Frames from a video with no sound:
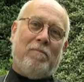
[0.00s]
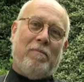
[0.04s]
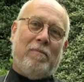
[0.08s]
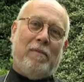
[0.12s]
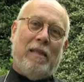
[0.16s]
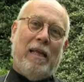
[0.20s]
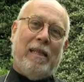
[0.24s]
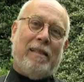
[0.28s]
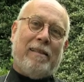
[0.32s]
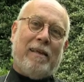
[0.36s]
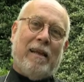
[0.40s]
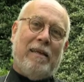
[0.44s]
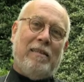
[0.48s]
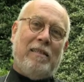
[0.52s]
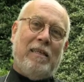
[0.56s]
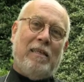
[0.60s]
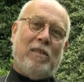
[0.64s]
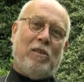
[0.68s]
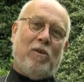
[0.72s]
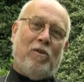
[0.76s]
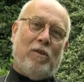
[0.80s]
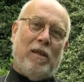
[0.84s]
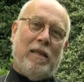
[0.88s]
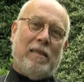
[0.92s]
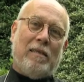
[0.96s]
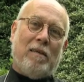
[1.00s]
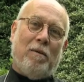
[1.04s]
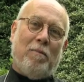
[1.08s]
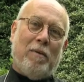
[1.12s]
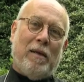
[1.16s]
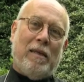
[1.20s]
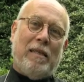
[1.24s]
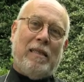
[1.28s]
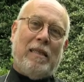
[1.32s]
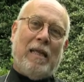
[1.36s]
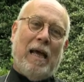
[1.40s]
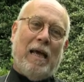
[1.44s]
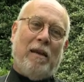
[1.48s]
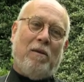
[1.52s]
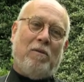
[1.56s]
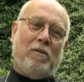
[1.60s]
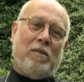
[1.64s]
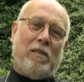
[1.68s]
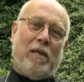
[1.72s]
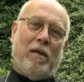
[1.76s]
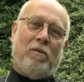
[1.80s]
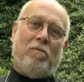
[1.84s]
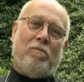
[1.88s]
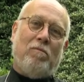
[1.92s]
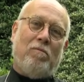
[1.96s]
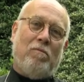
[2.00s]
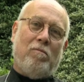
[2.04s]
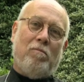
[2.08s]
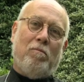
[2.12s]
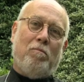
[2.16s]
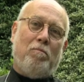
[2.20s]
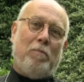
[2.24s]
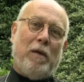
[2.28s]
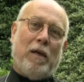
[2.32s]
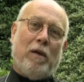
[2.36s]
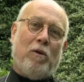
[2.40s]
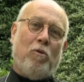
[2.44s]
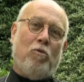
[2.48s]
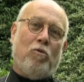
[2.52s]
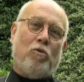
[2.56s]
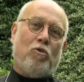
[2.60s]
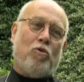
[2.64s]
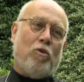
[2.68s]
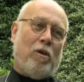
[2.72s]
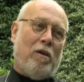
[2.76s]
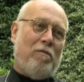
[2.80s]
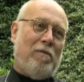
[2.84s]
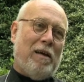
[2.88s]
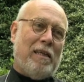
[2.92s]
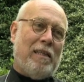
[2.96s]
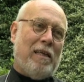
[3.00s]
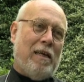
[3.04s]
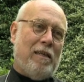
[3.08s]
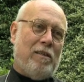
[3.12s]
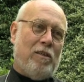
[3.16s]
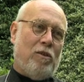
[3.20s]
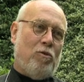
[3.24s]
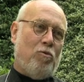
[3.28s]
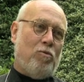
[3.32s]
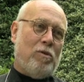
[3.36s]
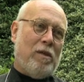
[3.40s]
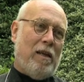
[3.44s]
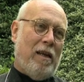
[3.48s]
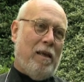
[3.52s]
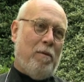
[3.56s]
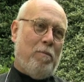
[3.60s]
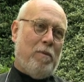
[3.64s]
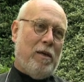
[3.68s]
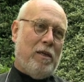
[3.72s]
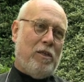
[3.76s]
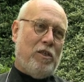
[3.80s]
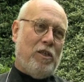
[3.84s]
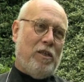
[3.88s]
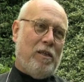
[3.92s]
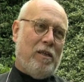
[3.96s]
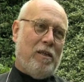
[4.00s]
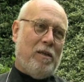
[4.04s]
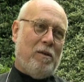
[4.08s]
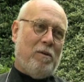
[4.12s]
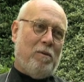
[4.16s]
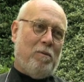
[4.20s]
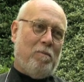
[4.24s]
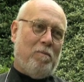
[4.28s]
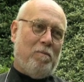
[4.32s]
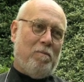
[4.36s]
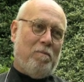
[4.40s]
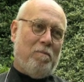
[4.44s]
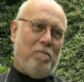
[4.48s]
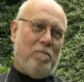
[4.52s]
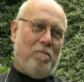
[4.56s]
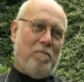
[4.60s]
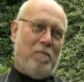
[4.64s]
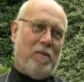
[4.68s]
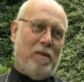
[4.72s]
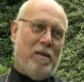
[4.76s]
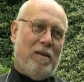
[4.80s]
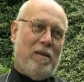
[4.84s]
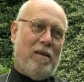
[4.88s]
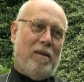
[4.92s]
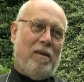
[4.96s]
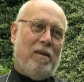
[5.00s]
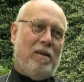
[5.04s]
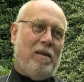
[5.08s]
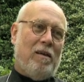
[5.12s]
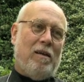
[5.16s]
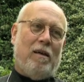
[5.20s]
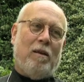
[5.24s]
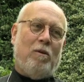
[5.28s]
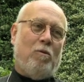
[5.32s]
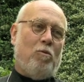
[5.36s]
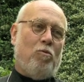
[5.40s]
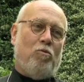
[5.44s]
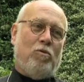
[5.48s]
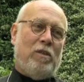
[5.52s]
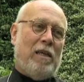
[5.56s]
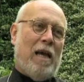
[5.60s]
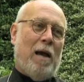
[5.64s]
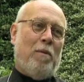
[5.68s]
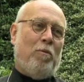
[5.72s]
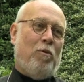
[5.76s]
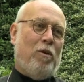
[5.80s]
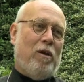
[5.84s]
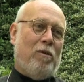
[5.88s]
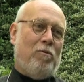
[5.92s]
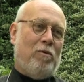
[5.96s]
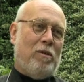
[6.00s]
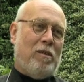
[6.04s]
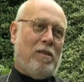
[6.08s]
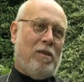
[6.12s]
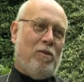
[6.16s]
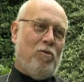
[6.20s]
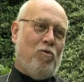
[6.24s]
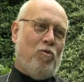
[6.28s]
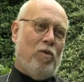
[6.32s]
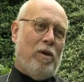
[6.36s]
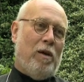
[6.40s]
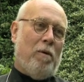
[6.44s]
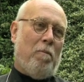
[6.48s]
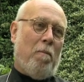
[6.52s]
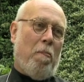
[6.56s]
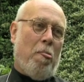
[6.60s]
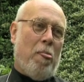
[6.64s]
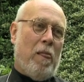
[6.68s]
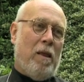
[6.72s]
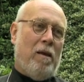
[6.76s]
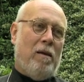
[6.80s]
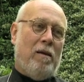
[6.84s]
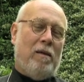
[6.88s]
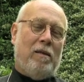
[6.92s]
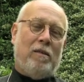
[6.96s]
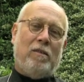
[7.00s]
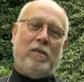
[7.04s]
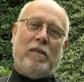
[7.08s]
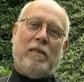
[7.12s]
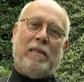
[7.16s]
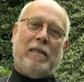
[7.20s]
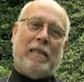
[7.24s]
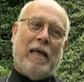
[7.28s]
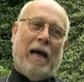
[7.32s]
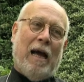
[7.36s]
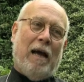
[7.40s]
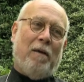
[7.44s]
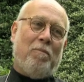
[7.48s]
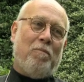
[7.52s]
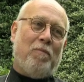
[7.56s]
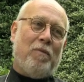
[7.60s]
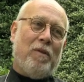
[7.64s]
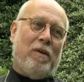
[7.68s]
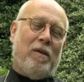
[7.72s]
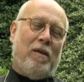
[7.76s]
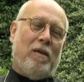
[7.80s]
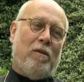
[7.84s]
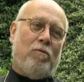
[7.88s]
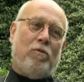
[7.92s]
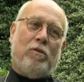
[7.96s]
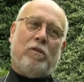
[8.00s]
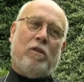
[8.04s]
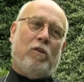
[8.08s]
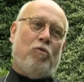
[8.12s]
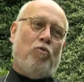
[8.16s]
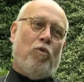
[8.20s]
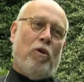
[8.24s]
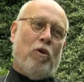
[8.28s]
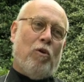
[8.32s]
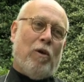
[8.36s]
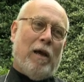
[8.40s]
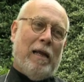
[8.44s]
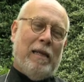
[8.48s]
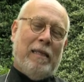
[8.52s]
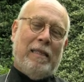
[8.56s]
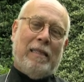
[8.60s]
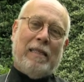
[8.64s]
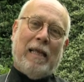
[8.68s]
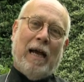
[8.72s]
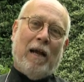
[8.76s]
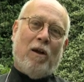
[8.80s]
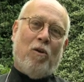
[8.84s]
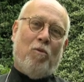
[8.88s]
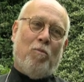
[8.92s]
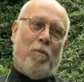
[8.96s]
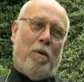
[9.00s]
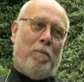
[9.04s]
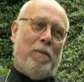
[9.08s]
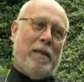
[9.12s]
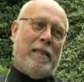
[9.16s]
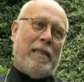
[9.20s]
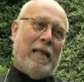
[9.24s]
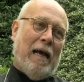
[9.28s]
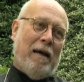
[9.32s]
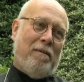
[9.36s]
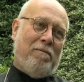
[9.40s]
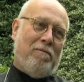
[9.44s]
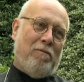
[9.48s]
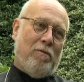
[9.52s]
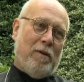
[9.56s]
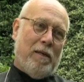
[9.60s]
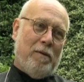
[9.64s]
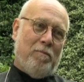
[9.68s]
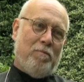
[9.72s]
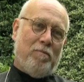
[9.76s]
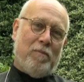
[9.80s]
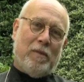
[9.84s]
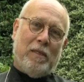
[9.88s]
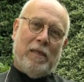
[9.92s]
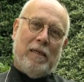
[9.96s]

Nel tragitto del Samaritano c'è un percorso che va da Gerusalemme a Gerico. Allora usiamole queste due città, queste due località come metafore.